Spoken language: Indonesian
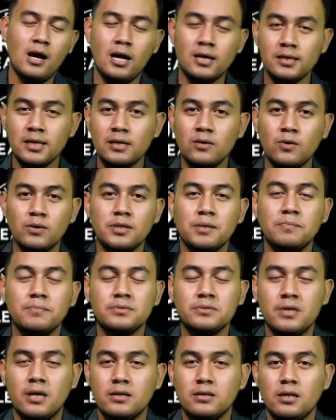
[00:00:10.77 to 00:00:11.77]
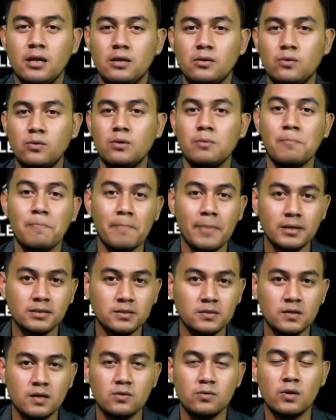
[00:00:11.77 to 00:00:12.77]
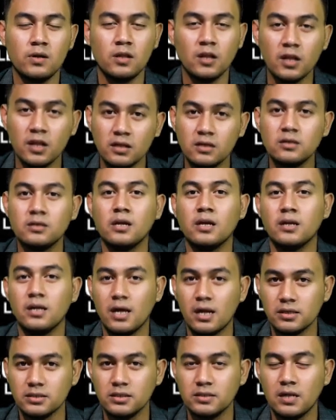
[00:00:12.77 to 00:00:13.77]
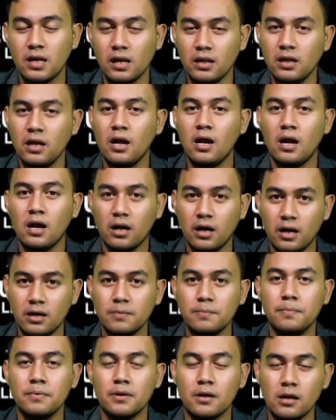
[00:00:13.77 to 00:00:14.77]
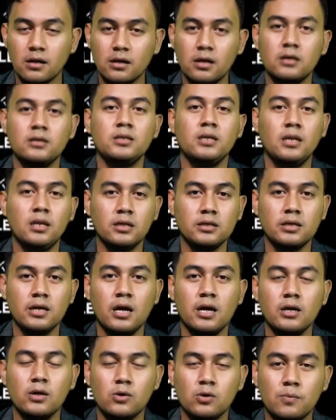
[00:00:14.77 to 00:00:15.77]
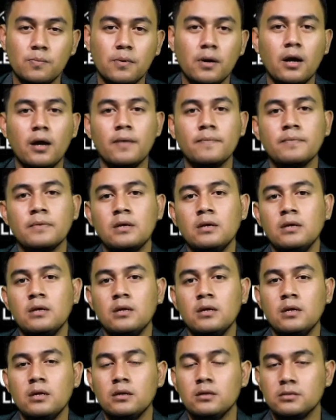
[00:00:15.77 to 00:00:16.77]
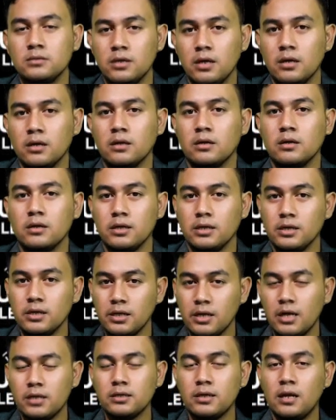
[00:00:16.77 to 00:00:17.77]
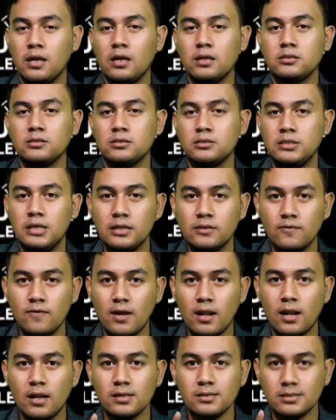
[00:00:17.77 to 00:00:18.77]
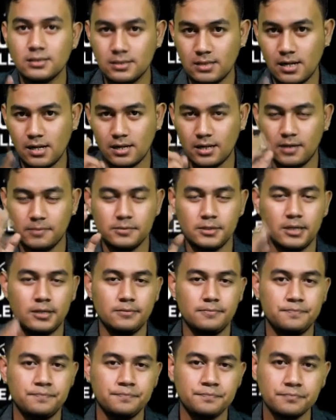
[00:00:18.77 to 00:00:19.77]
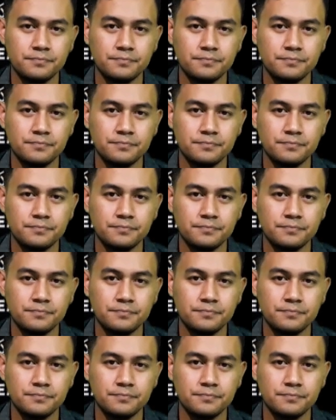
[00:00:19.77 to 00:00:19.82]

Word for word: Ada dua tim besar yaitu Manchester United dan Arsenal yang akan berlaga di Liga Eropa. Dan ini adalah jadwal selengkapnya.